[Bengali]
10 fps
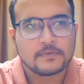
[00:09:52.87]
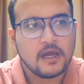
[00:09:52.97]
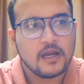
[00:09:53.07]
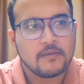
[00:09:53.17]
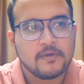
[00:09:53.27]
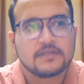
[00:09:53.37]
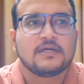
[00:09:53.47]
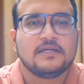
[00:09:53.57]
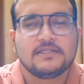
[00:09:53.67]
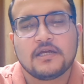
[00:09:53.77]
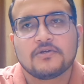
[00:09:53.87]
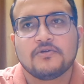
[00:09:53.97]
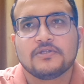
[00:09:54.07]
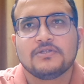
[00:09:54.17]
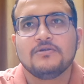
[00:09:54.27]
আরামবাগ থেকেই স্টার্ট
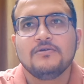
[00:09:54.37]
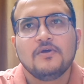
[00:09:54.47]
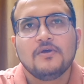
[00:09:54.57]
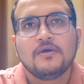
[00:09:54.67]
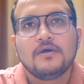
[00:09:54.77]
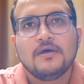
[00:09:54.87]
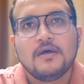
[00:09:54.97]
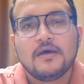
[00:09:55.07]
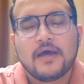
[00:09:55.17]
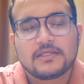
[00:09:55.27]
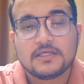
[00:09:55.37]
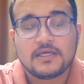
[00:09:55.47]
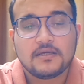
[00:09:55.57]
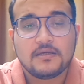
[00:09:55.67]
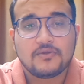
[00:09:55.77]
করেছিল আজকে
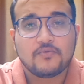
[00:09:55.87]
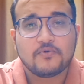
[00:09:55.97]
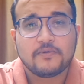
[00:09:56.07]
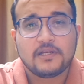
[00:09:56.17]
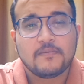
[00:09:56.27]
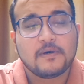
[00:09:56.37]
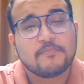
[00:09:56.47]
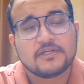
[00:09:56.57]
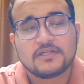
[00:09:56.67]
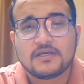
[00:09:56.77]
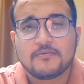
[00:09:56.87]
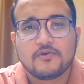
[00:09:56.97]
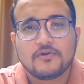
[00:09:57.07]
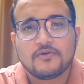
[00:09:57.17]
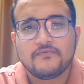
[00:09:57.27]
দুপুরবেলা পাপ্পার সাথে আমি
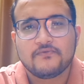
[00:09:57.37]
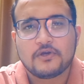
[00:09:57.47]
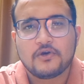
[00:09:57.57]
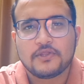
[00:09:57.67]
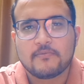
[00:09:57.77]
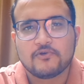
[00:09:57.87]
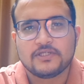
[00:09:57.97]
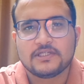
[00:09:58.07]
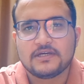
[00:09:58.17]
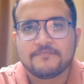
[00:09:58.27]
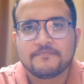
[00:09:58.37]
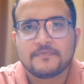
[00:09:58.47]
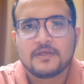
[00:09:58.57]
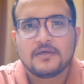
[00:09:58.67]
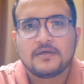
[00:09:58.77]
অনেকক্ষণ ফোনে কথা বলছিলাম
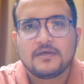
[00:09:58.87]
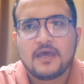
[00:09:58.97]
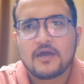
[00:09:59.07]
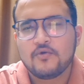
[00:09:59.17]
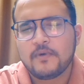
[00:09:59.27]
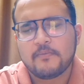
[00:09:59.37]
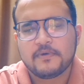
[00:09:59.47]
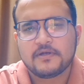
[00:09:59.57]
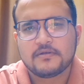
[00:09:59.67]
এখন পাপ্পার